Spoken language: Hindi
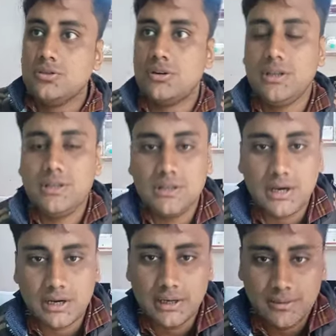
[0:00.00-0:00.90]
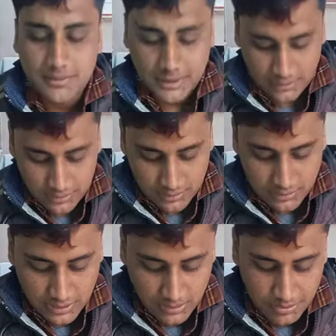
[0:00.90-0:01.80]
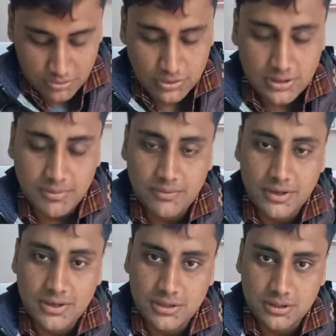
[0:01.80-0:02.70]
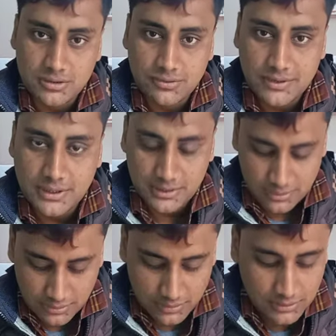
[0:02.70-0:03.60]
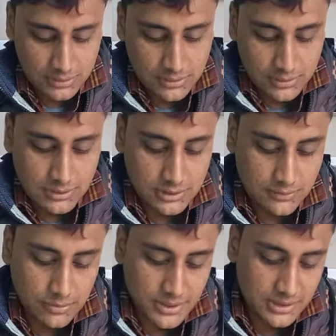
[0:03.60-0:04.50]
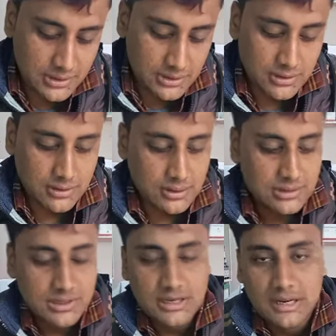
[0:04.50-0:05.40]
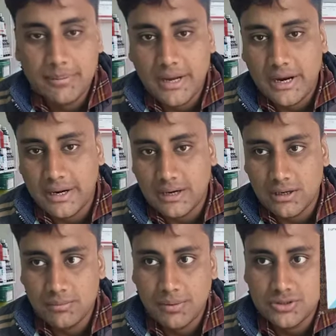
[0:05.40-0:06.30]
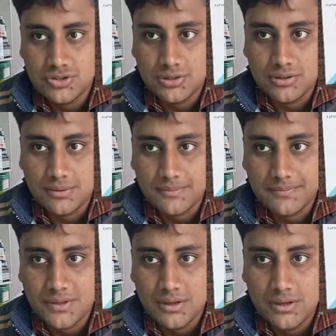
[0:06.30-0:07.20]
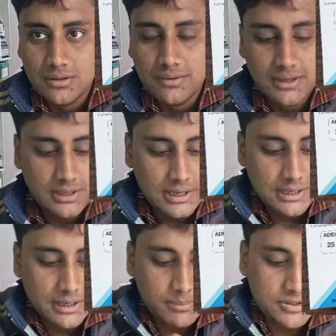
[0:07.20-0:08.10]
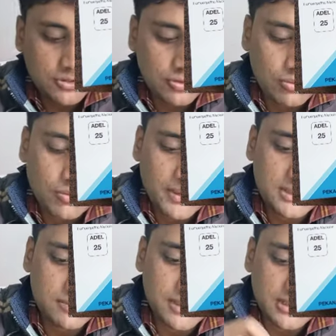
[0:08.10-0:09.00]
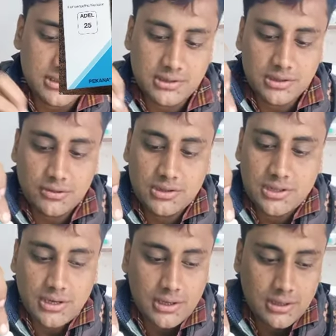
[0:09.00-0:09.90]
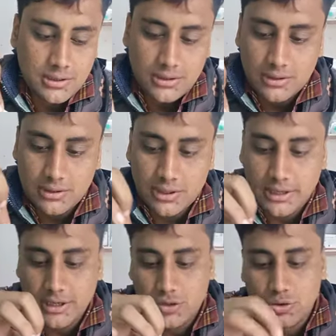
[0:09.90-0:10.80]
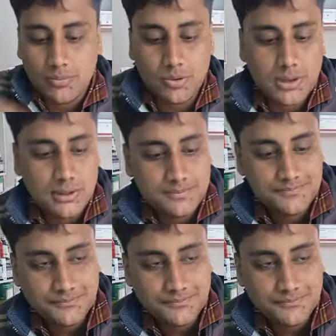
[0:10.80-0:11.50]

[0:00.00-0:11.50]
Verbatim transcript: जो नींद ना आने में स्लीप डिसऑर्डर में वर्क करती है तो फ्रेंड ये वो मेडिसिन है इसका नाम है एडल पच्चीस फ्रेंड ये एडल पच्चीस होम्योपैथिक मेडिसिन है तो इस तरह के का ये ड्रॉप होगा